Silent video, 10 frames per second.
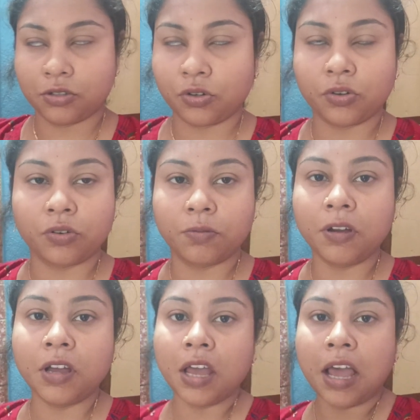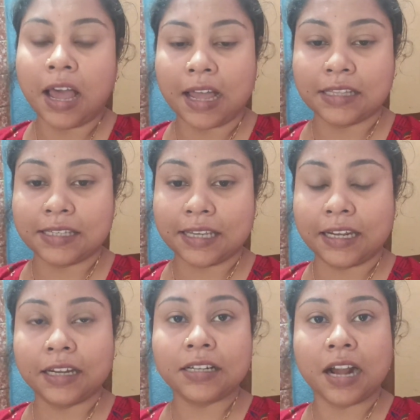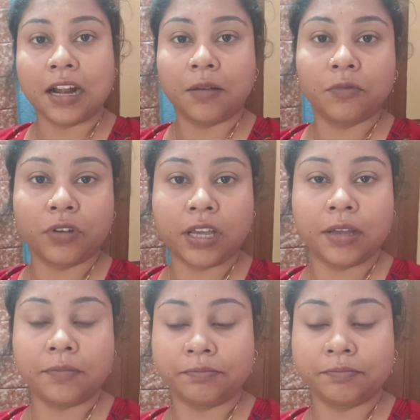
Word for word: ঝোল করব আর ছেলের সারা মুখে